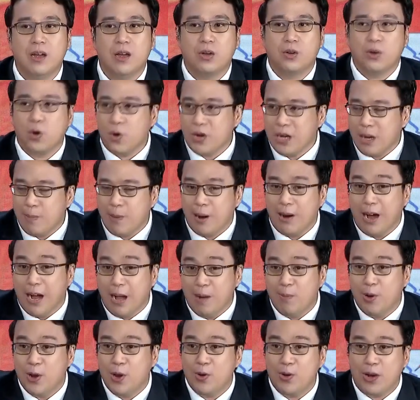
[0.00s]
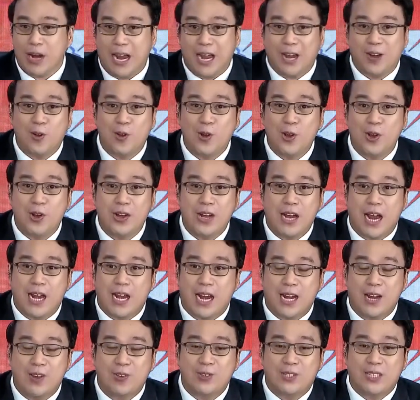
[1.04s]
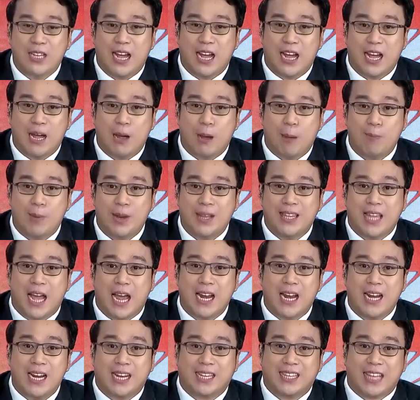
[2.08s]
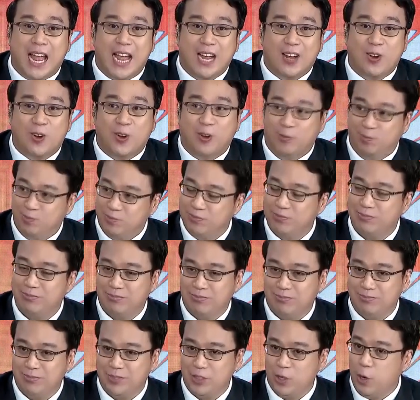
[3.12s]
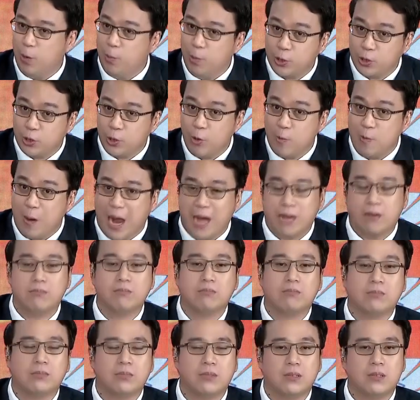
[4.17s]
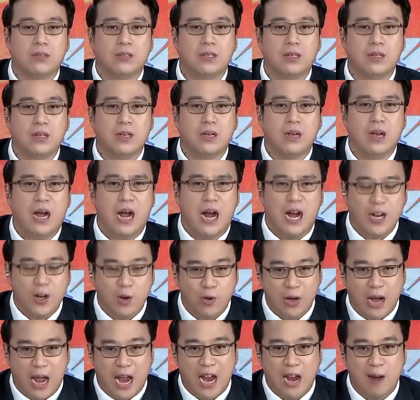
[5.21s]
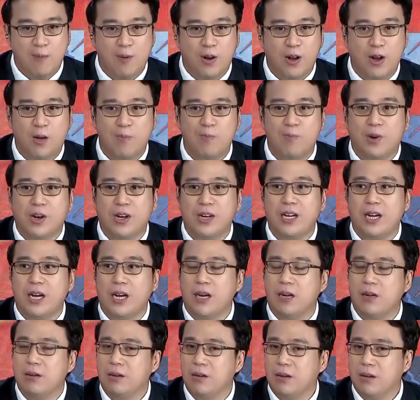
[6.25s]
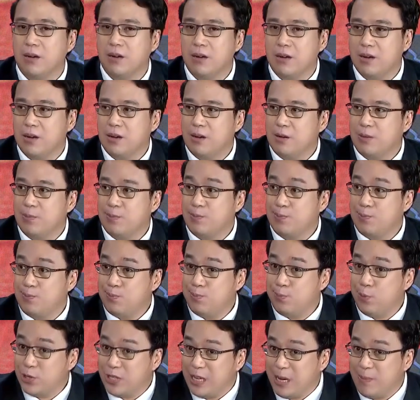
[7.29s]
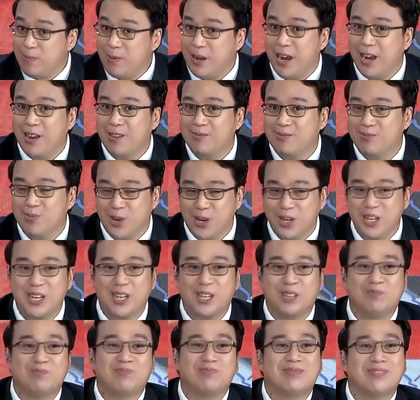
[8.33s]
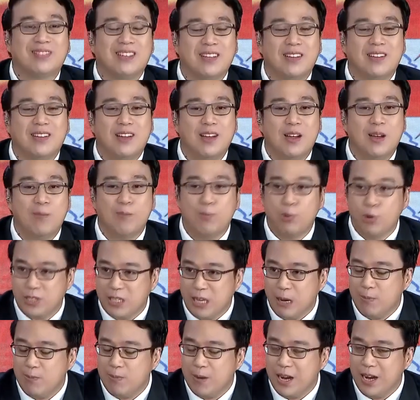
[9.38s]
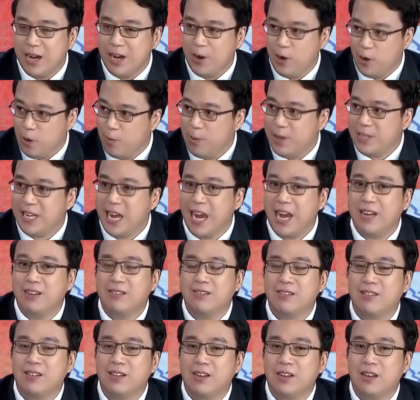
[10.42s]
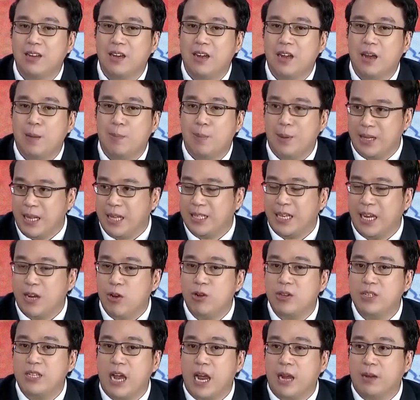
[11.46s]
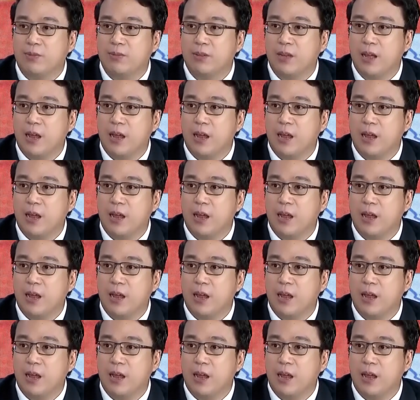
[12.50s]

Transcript: kung nabaril mo yung kalaguyo niya, nandun sa bintana, nagtago, hubot-hubad, are you liable of murder? Posible, murder. Posible, homicide. But ang tanong dyan,